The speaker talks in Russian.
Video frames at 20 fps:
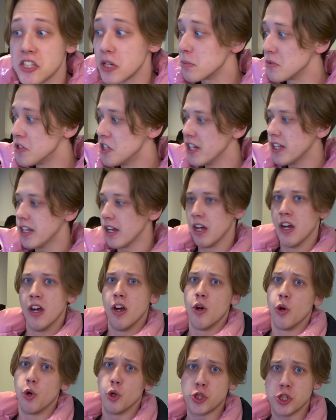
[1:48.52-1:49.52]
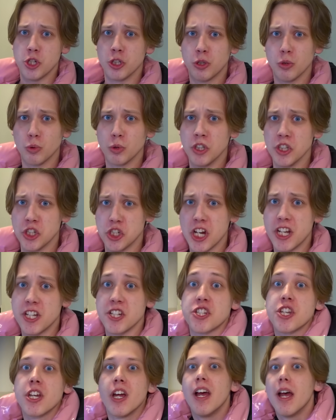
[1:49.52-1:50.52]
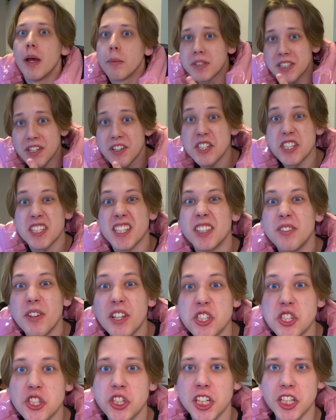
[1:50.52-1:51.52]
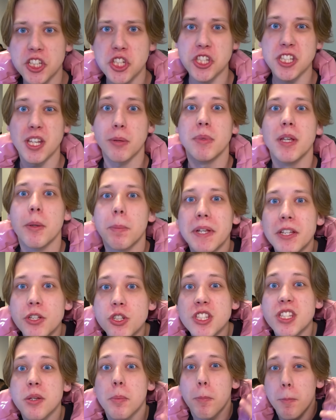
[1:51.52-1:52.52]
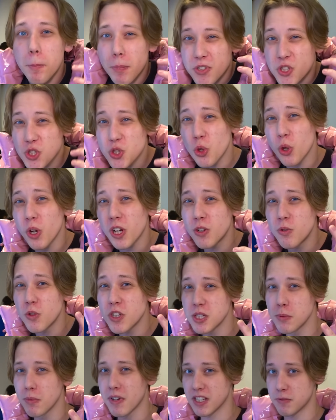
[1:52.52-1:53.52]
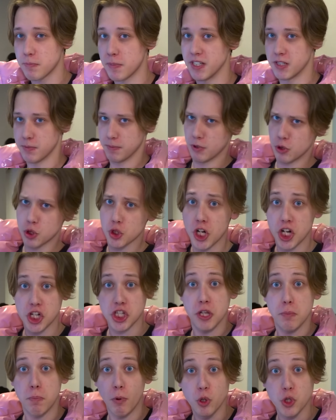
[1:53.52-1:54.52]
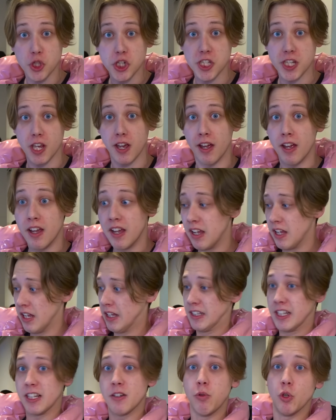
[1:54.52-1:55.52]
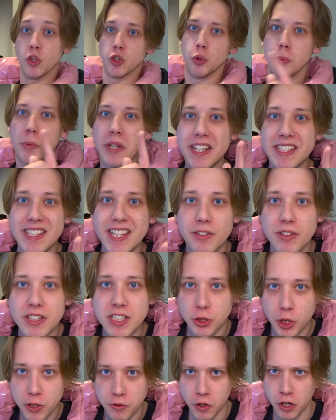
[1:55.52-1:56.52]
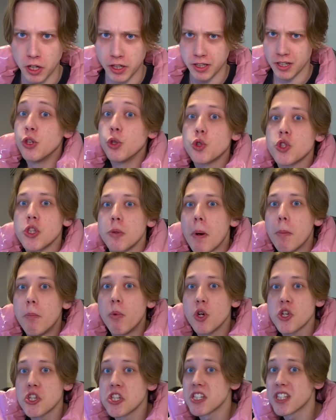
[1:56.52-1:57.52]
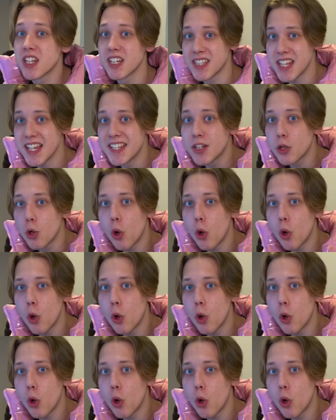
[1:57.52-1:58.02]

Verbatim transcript: самом деле, очень трудный челлендж. Представляете, за 24 часа мне придется 48 раз поесть, потому что каждые полчаса. Так вот, у меня есть для вас лайфхак. Нужно побольше заказать